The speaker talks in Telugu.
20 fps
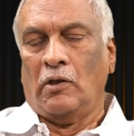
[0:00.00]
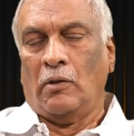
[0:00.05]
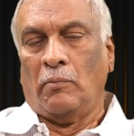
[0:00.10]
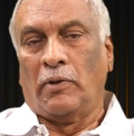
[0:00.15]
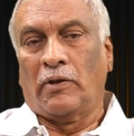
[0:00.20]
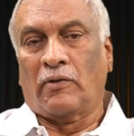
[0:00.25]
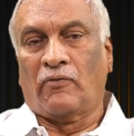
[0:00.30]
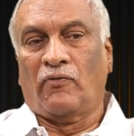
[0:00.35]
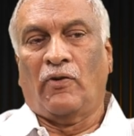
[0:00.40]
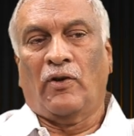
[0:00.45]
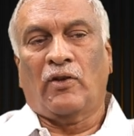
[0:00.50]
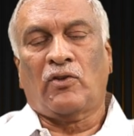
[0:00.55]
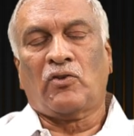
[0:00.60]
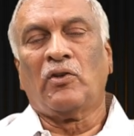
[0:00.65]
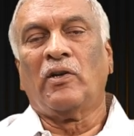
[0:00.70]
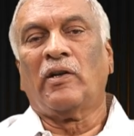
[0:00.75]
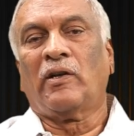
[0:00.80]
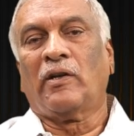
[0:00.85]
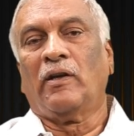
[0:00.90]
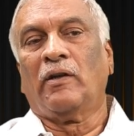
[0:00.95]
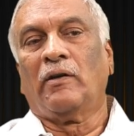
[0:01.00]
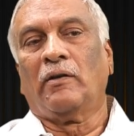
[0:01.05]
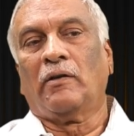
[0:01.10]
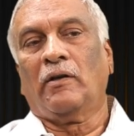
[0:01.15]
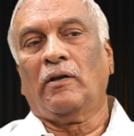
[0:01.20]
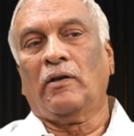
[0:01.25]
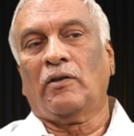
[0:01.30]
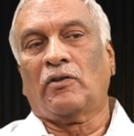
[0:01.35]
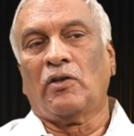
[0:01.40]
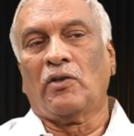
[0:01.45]
బట్ ఫార్చునేట్గా
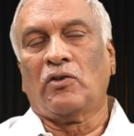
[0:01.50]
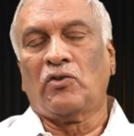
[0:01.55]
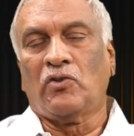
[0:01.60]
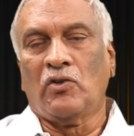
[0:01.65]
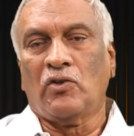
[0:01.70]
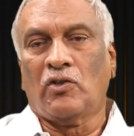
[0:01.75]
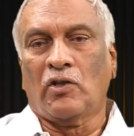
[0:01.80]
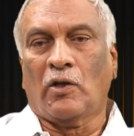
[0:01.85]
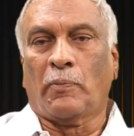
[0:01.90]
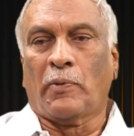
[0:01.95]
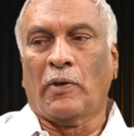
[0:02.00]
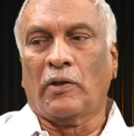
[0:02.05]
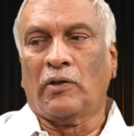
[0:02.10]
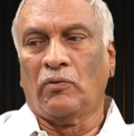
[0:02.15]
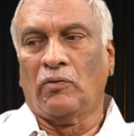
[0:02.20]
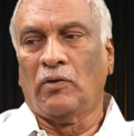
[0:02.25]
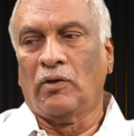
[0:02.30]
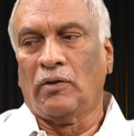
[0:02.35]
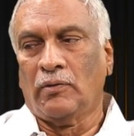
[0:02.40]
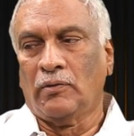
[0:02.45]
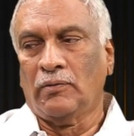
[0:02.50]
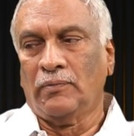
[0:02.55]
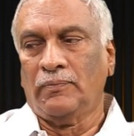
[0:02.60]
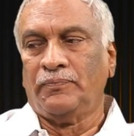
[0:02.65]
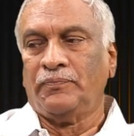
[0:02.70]
ఏంటంటే చర్చించిన ప్రతివాడు